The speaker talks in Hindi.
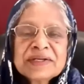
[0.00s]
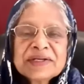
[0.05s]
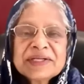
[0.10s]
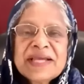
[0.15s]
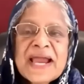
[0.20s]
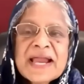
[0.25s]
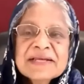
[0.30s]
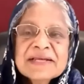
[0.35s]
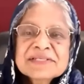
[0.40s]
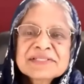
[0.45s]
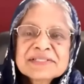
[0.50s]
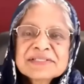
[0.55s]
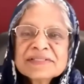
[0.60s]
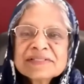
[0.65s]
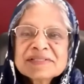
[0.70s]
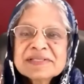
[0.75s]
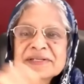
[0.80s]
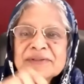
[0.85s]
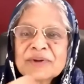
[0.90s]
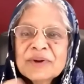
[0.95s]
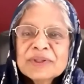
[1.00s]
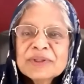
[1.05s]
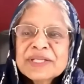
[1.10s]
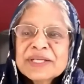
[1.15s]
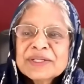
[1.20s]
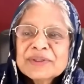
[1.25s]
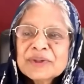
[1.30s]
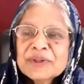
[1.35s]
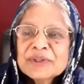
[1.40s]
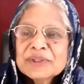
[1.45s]
रिएक्शंस एंड
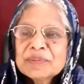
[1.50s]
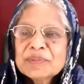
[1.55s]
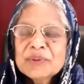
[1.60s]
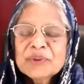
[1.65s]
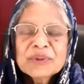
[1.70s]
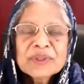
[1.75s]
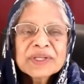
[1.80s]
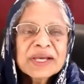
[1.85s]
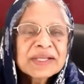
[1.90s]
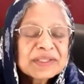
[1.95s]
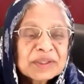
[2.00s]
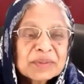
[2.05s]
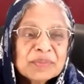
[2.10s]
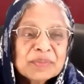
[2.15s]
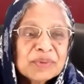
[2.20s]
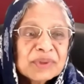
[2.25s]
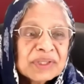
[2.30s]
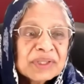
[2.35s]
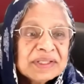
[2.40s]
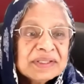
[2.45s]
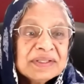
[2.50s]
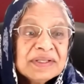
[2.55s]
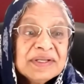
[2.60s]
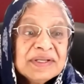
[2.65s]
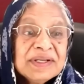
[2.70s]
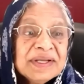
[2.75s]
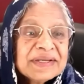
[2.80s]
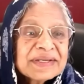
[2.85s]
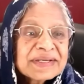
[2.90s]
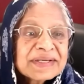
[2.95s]
ऑल दैट ऑन द बोर्ड एंड द पुअर
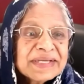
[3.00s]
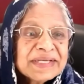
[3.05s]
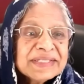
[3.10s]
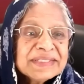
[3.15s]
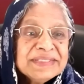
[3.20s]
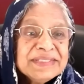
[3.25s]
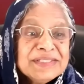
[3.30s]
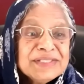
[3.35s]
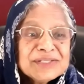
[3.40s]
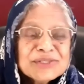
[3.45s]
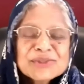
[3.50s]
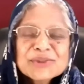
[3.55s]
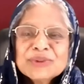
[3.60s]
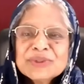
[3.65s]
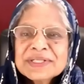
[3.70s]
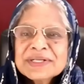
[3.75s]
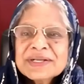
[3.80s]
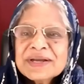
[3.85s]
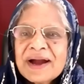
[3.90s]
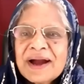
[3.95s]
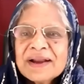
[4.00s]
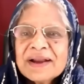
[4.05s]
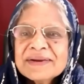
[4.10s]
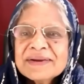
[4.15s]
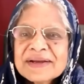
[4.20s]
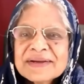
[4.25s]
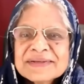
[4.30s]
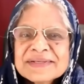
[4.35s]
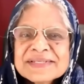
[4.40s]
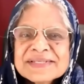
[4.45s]
केजी स्टूडेंट
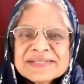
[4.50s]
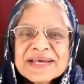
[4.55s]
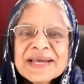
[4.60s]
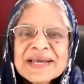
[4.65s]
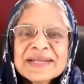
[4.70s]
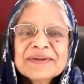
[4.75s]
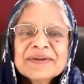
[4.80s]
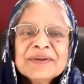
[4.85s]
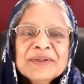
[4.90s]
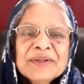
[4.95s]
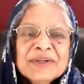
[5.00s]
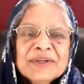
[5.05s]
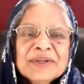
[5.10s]
कांट अंडरस्टैंड